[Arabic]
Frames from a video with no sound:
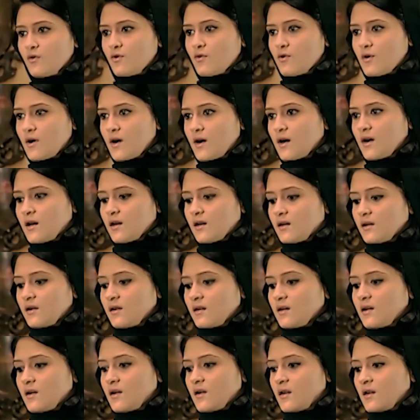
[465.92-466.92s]
هو
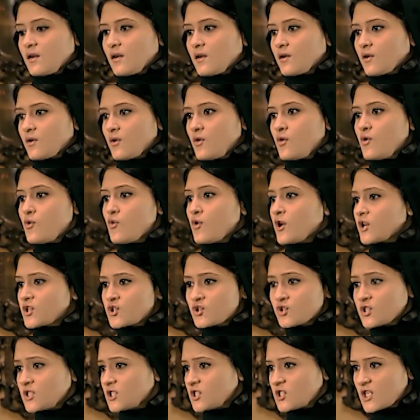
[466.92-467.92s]
هو
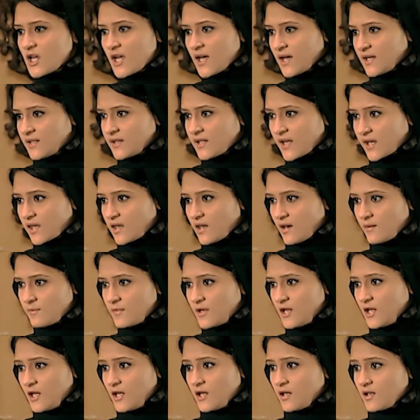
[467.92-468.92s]
جوزي جه عندك
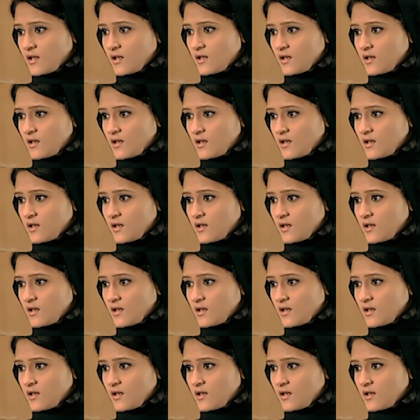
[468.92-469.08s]
يعمل ايه؟